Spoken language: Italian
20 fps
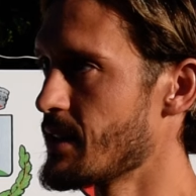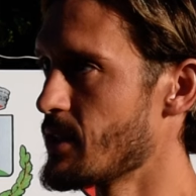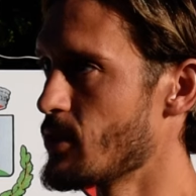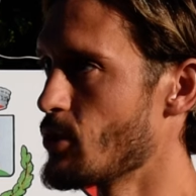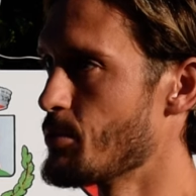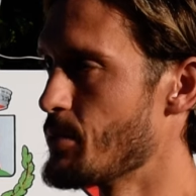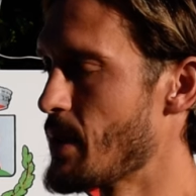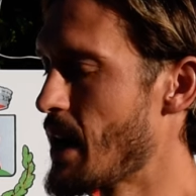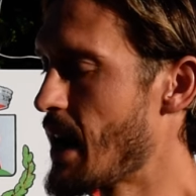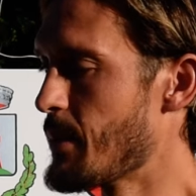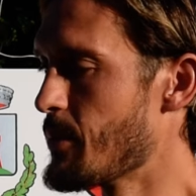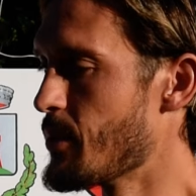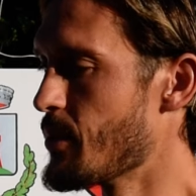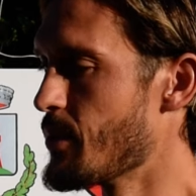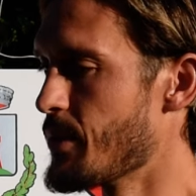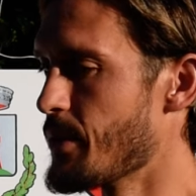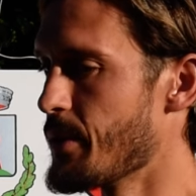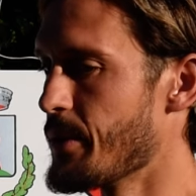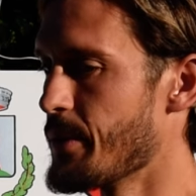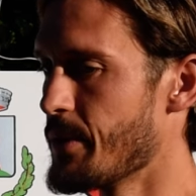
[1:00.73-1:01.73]

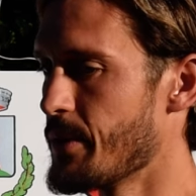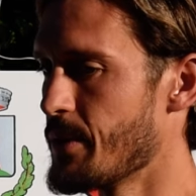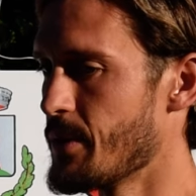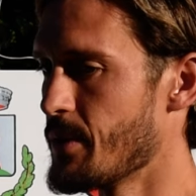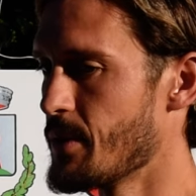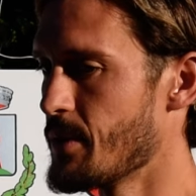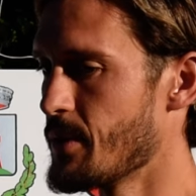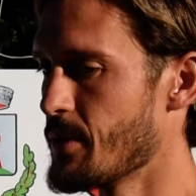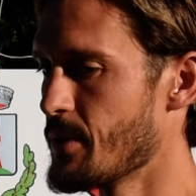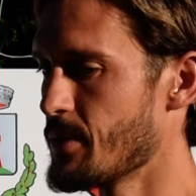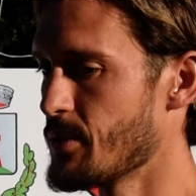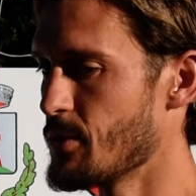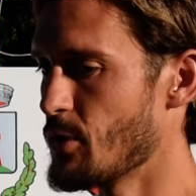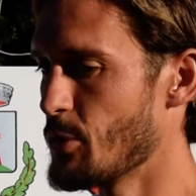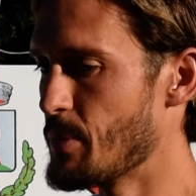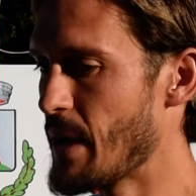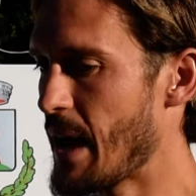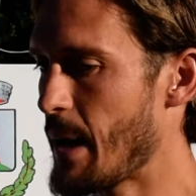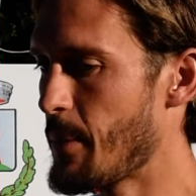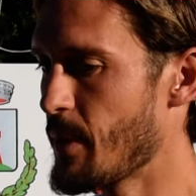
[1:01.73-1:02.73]
dobbiamo
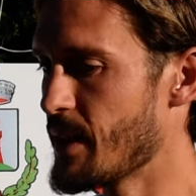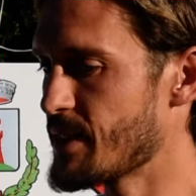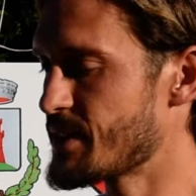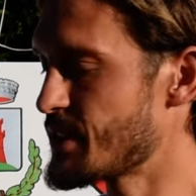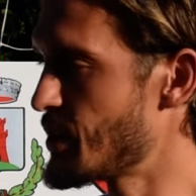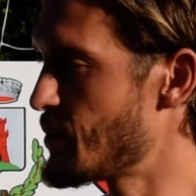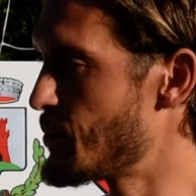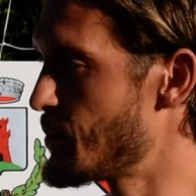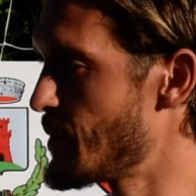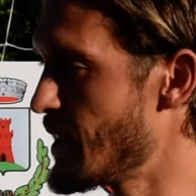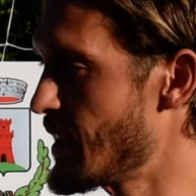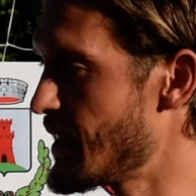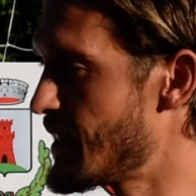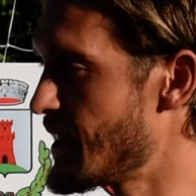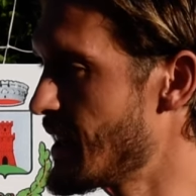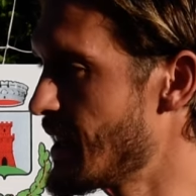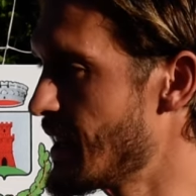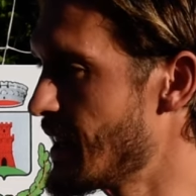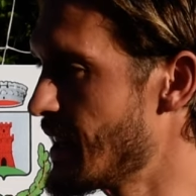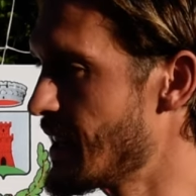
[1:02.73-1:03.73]
dobbiamo essere
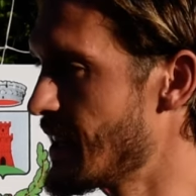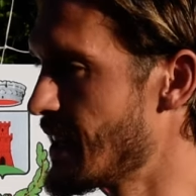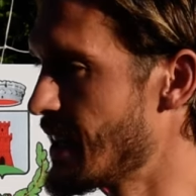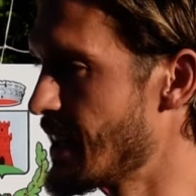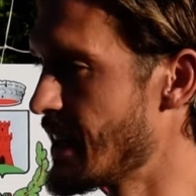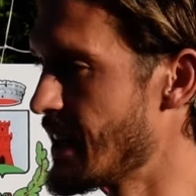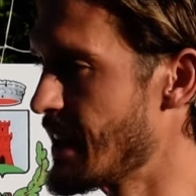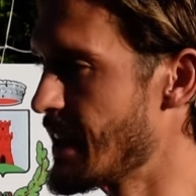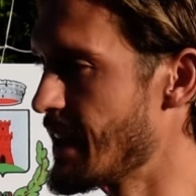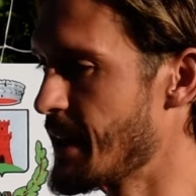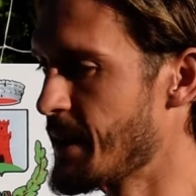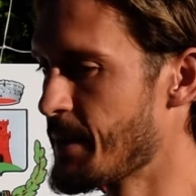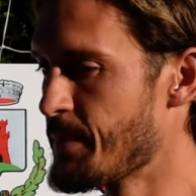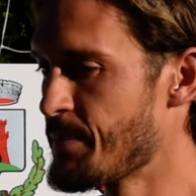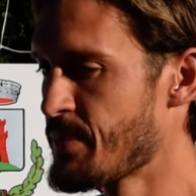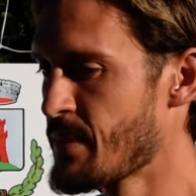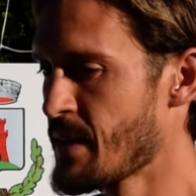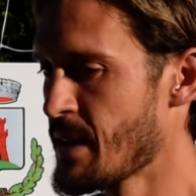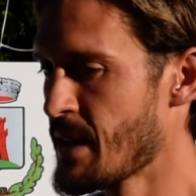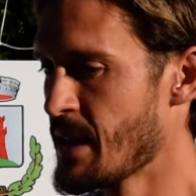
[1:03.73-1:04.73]
uniti e,
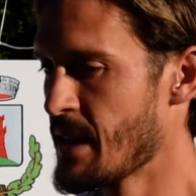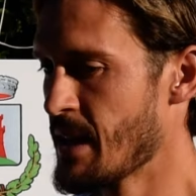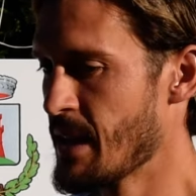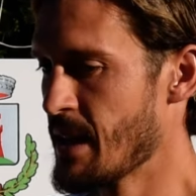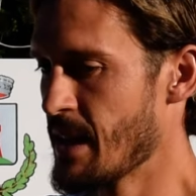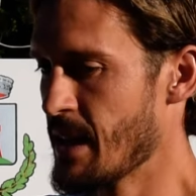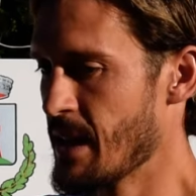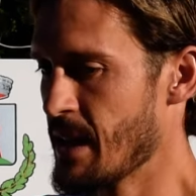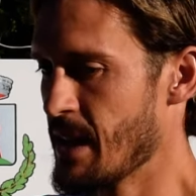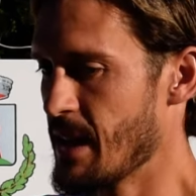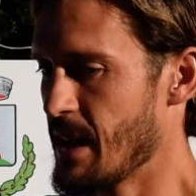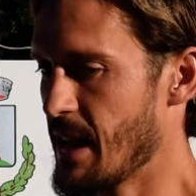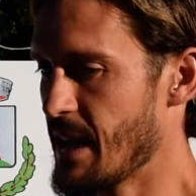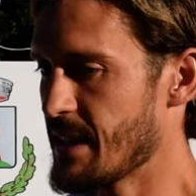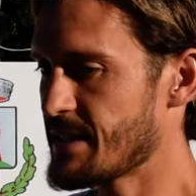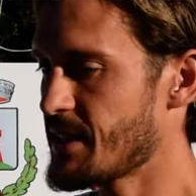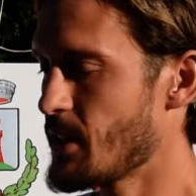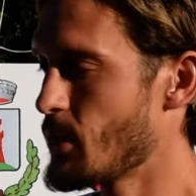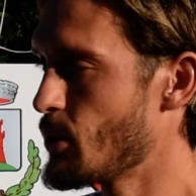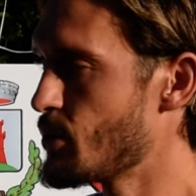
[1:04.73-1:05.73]
e,
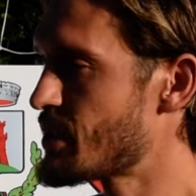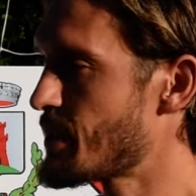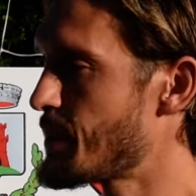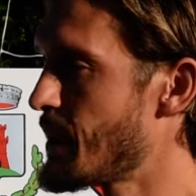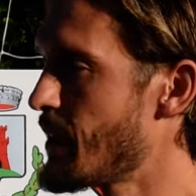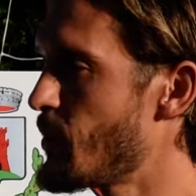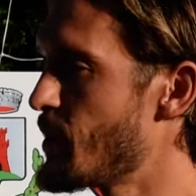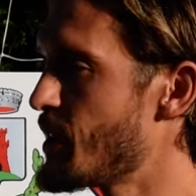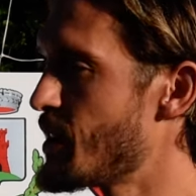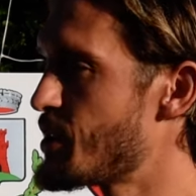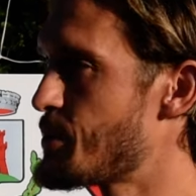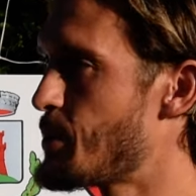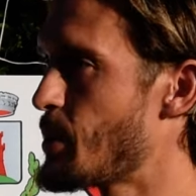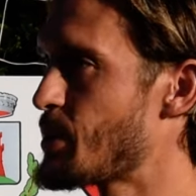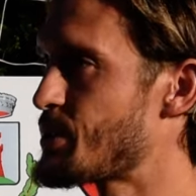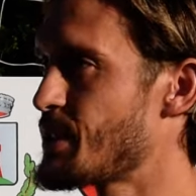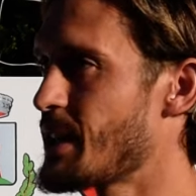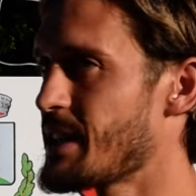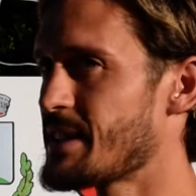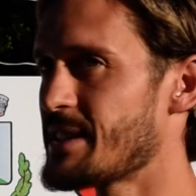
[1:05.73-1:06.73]
essere consapevoli che ci
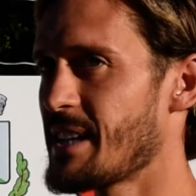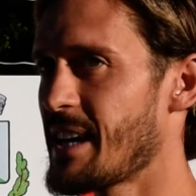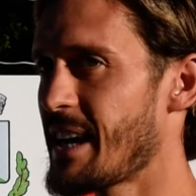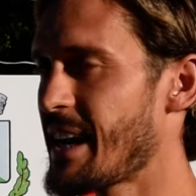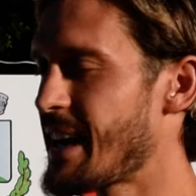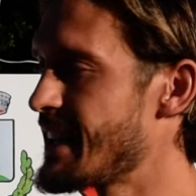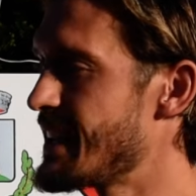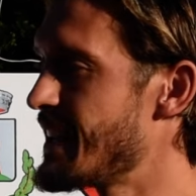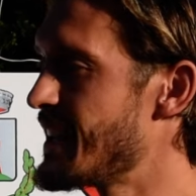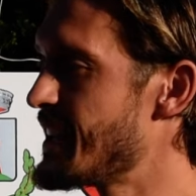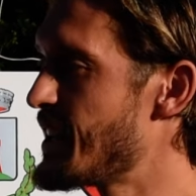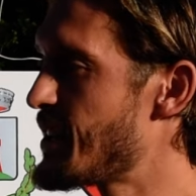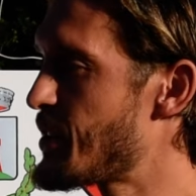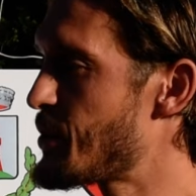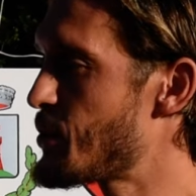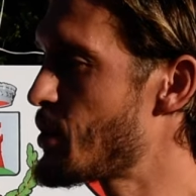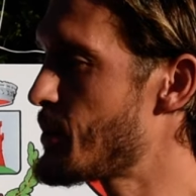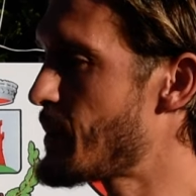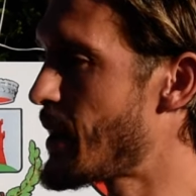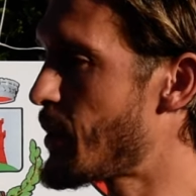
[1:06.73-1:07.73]
possono essere anche degli
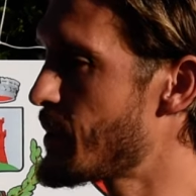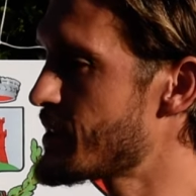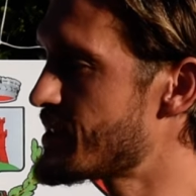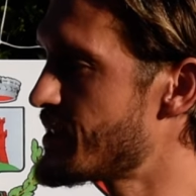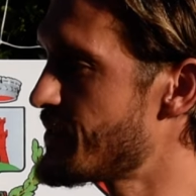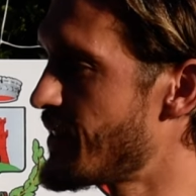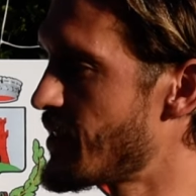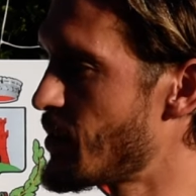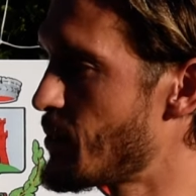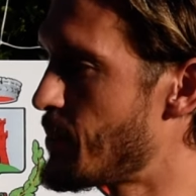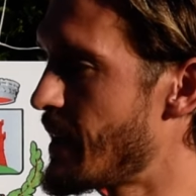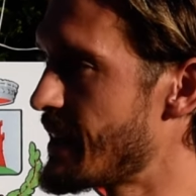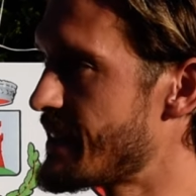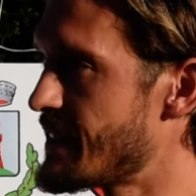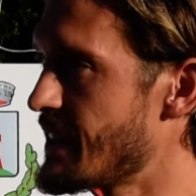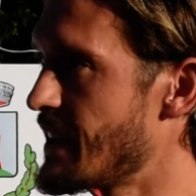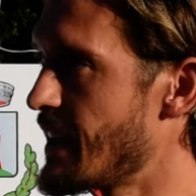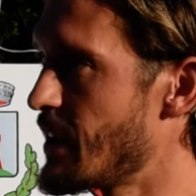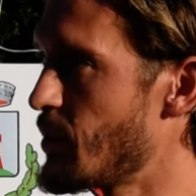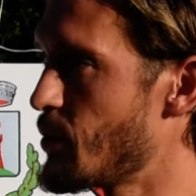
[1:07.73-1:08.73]
errori, ma questi fanno
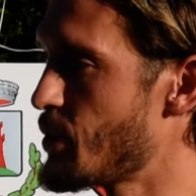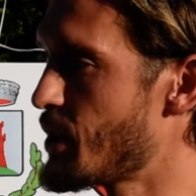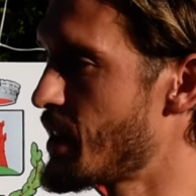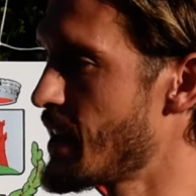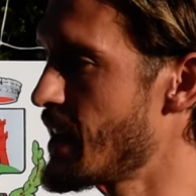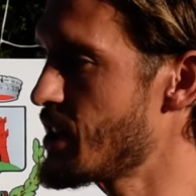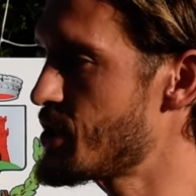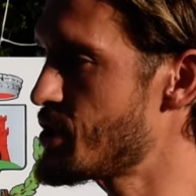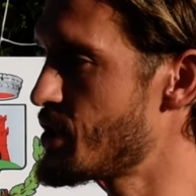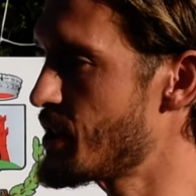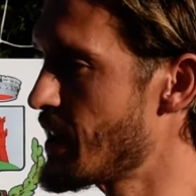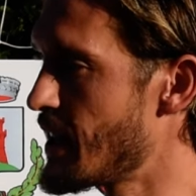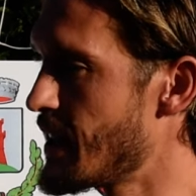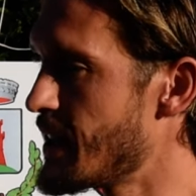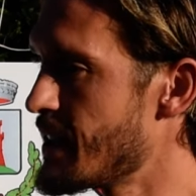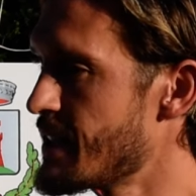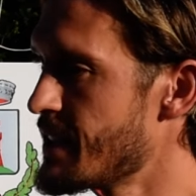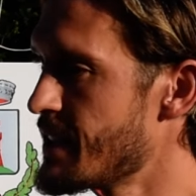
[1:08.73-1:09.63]
parte della loro crescita